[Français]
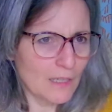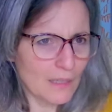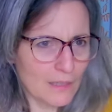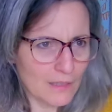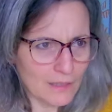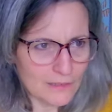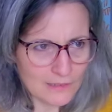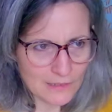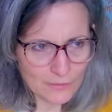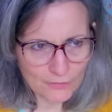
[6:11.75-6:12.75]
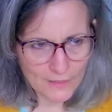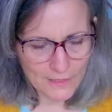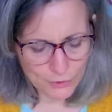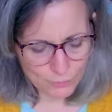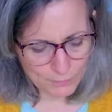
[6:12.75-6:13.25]
Euh, c'est
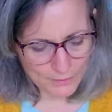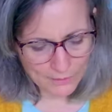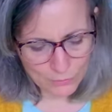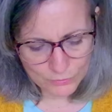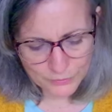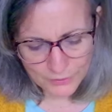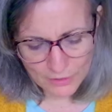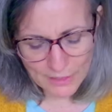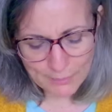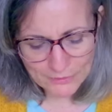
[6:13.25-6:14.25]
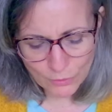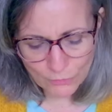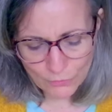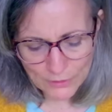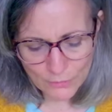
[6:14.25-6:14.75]
fait, je suis bien content. Parce qu'on
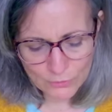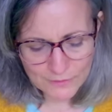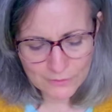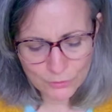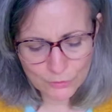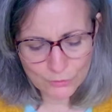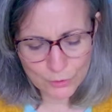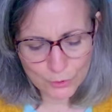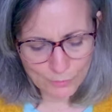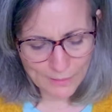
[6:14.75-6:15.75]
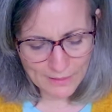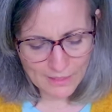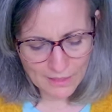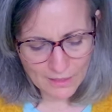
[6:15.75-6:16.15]
voit que vous êtes sur ce chemin-là.